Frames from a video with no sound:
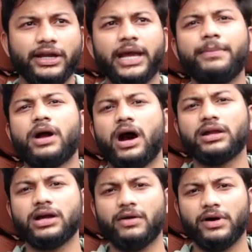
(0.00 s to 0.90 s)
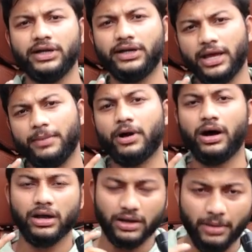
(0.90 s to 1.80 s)
ఈ టైప్ కార్ కావాలి ఈ టైప్
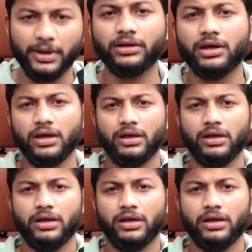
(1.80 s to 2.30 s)
కార్ ఐ మీన్